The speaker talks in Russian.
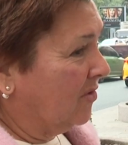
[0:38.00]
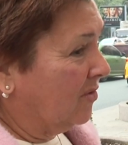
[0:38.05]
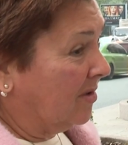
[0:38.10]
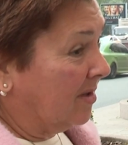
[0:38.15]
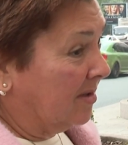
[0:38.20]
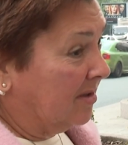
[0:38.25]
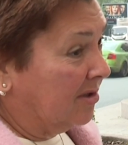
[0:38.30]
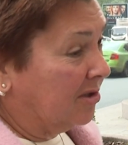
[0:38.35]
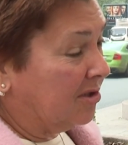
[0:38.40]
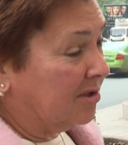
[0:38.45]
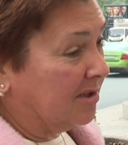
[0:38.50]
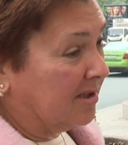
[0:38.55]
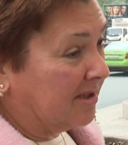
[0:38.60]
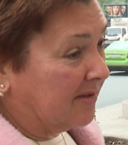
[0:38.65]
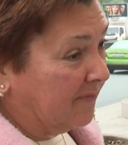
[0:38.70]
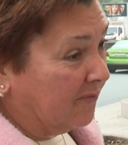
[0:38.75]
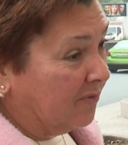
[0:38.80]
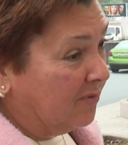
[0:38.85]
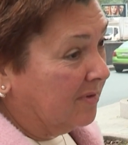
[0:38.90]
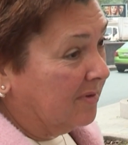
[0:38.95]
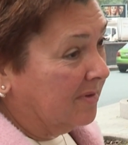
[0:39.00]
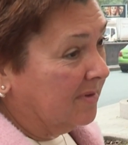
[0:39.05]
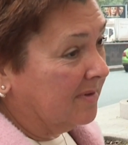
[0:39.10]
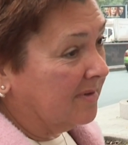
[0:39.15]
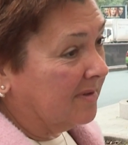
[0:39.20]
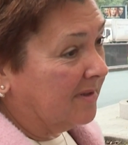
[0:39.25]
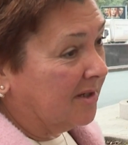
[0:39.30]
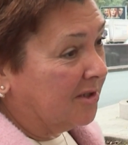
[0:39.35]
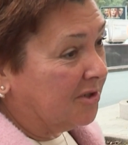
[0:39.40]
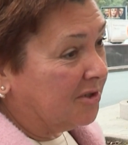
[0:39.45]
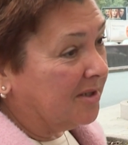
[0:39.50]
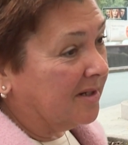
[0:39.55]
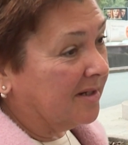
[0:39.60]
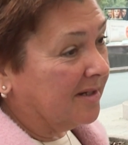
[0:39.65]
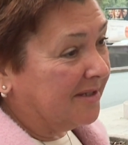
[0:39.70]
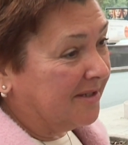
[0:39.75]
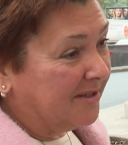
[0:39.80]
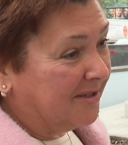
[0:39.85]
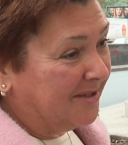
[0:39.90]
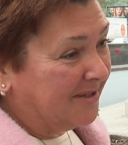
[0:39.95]
Конечно, свой, наш,
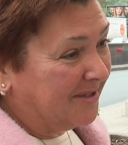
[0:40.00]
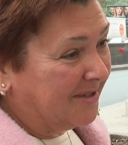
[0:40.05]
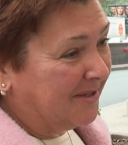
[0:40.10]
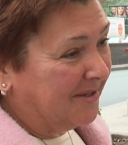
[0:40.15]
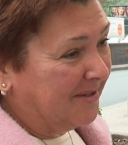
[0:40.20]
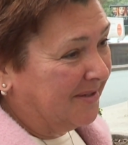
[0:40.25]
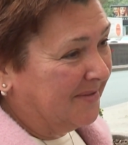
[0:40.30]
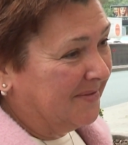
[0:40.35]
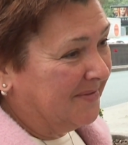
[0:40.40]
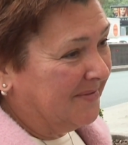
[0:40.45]
российский,